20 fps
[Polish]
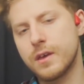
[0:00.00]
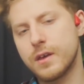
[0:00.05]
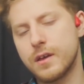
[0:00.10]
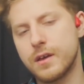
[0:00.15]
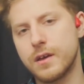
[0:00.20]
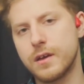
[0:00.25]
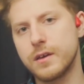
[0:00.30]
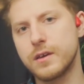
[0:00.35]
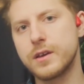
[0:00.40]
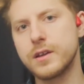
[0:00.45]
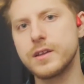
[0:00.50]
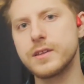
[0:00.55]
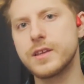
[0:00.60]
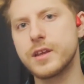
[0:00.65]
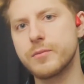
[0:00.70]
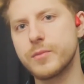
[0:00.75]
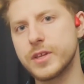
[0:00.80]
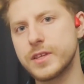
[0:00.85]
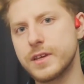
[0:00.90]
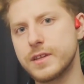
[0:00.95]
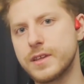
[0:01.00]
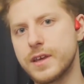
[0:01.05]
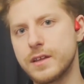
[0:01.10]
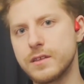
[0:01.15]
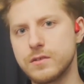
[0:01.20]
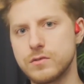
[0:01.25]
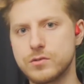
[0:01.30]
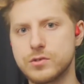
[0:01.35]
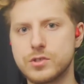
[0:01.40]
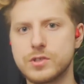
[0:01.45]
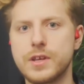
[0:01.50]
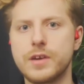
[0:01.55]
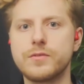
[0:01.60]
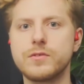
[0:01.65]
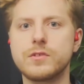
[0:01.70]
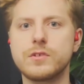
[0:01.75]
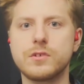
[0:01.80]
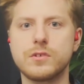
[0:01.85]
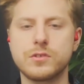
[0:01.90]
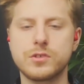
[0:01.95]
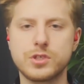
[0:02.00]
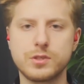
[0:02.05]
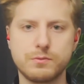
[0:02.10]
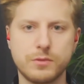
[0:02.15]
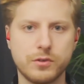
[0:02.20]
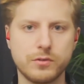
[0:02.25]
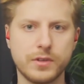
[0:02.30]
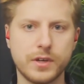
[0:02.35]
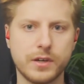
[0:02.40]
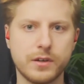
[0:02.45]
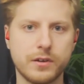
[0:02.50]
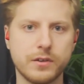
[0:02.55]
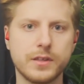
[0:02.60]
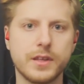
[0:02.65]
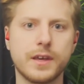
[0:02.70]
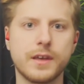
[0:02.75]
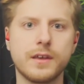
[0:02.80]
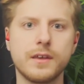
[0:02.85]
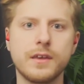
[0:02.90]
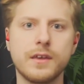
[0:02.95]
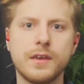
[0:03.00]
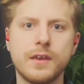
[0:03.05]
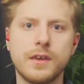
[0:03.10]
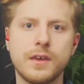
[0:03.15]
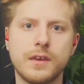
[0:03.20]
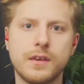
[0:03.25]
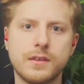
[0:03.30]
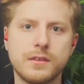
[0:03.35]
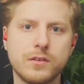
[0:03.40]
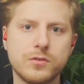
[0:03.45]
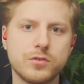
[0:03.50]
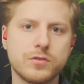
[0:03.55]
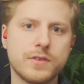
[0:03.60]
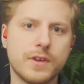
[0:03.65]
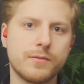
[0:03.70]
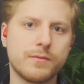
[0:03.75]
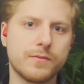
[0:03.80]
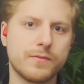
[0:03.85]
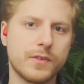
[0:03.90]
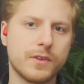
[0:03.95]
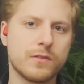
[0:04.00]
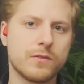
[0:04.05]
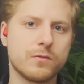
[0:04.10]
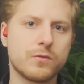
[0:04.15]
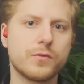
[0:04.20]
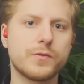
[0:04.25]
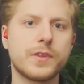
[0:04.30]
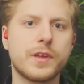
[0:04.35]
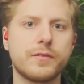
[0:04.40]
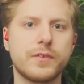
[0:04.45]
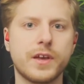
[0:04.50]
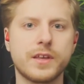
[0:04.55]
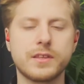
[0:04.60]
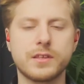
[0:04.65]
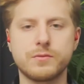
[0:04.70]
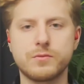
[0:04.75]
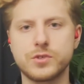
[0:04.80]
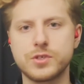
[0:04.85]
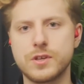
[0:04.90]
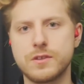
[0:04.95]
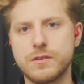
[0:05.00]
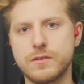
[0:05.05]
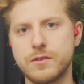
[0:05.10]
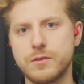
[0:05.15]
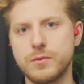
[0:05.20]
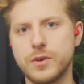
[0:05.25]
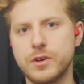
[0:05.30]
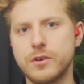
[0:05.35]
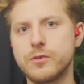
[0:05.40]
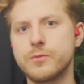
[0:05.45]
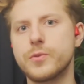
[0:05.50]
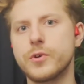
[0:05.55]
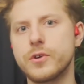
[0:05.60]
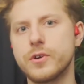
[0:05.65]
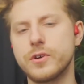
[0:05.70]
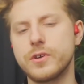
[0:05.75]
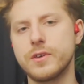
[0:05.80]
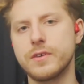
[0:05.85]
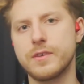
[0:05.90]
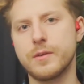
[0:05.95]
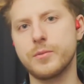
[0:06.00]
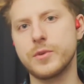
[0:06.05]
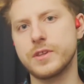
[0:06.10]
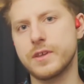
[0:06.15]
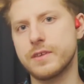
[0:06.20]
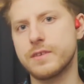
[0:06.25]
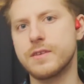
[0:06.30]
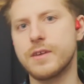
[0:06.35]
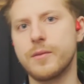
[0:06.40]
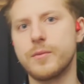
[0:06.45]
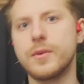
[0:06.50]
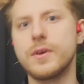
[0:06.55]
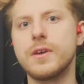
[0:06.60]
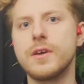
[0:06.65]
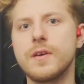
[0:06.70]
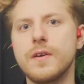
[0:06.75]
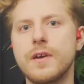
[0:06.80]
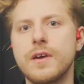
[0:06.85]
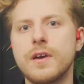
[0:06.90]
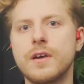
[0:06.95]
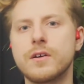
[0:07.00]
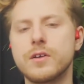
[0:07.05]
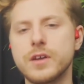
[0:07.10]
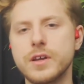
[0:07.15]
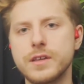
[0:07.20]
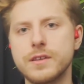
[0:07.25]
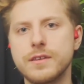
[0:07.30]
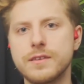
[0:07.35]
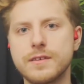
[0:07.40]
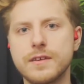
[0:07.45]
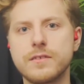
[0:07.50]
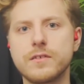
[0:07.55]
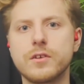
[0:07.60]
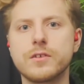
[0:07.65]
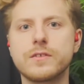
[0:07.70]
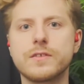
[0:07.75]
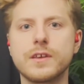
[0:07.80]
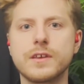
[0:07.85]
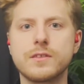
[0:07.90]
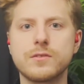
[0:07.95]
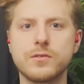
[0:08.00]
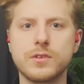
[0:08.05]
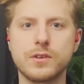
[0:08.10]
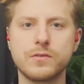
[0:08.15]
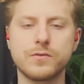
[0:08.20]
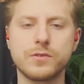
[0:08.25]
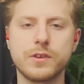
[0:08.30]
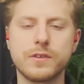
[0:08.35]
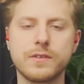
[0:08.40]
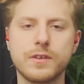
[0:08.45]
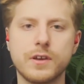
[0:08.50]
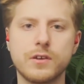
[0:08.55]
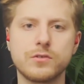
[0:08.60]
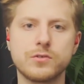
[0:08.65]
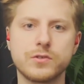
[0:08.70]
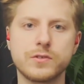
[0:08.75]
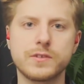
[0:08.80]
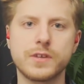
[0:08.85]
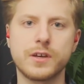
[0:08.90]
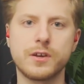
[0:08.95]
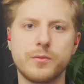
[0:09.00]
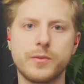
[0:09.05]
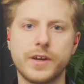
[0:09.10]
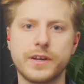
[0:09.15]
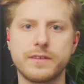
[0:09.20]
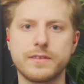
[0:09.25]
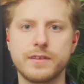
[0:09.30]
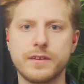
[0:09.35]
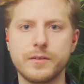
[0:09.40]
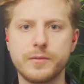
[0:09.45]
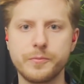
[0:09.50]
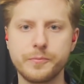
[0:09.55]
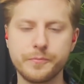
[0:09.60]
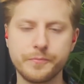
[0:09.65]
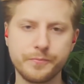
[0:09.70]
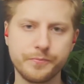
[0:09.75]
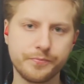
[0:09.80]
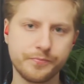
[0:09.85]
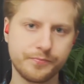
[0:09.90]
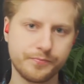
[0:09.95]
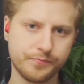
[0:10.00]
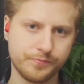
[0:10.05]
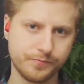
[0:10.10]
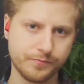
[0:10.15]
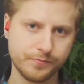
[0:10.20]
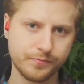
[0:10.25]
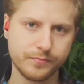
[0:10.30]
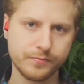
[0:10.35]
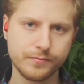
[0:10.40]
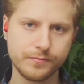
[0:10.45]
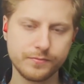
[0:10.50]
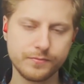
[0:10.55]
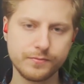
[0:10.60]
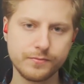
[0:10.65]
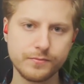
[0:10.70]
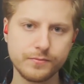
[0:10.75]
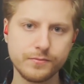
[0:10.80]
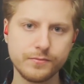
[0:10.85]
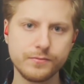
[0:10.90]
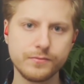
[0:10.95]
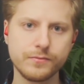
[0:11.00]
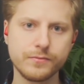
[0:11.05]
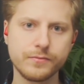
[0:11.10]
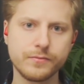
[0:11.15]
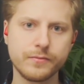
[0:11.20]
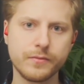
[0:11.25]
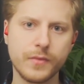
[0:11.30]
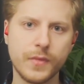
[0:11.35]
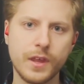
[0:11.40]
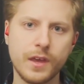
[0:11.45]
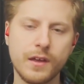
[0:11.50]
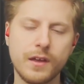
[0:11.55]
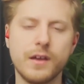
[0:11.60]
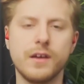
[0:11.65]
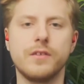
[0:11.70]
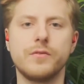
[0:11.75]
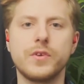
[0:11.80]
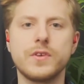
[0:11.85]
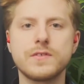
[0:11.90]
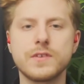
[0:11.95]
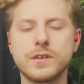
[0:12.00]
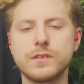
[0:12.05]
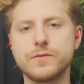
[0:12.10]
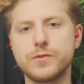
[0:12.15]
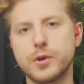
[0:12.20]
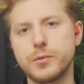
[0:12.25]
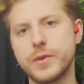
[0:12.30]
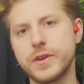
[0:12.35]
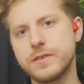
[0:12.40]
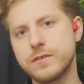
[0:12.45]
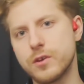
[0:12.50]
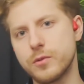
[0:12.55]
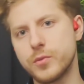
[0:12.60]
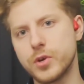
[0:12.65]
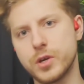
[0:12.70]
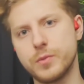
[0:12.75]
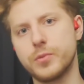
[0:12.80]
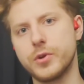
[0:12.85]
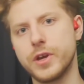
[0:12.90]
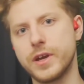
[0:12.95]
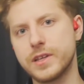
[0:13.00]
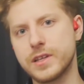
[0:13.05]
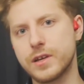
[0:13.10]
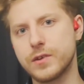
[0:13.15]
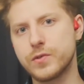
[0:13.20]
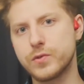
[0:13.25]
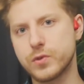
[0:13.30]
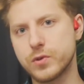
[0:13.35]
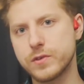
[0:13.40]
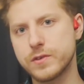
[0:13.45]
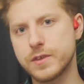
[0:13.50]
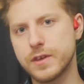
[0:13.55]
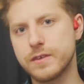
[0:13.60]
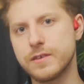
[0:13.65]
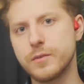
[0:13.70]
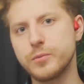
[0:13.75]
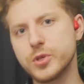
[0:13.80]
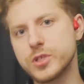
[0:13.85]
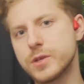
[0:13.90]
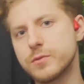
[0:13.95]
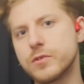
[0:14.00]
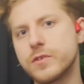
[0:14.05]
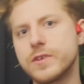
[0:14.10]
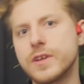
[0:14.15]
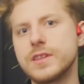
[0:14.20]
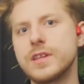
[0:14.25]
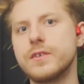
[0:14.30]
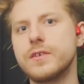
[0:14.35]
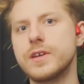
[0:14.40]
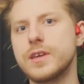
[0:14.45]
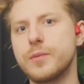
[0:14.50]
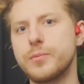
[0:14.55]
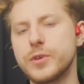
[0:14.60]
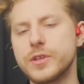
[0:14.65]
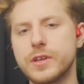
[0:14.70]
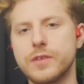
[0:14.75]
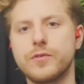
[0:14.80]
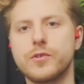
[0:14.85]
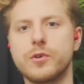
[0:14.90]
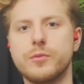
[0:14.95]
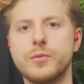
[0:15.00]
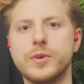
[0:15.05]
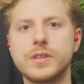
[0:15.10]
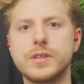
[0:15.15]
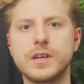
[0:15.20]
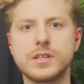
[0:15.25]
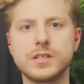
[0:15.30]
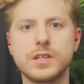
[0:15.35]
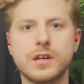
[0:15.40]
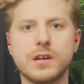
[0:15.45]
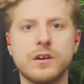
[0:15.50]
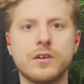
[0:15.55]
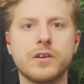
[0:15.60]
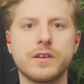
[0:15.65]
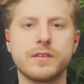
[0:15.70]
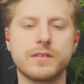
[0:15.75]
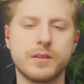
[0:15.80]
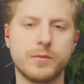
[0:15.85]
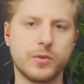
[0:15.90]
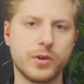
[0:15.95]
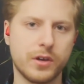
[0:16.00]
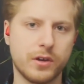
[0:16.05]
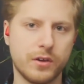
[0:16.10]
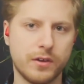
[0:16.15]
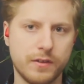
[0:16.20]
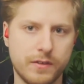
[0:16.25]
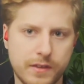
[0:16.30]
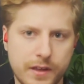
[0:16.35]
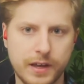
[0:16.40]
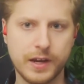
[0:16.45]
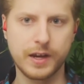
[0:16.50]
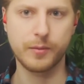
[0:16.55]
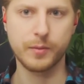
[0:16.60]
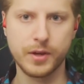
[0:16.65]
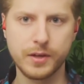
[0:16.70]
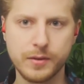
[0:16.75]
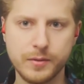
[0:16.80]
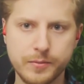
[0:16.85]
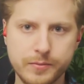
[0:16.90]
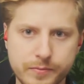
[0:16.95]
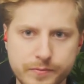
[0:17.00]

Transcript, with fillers: E, ich lider Matedan już dawno otrzymał nagrodę, nie rzucam więc słów na wiatr, możecie sobie go spokojnie zapytać sami. Kolejny sezon startuje 26 marca. Hardcore. Więcej informacji o moich projektach wkrótce zapraszam do zadawania pytań w komentarzach oraz na mojego Instagrama.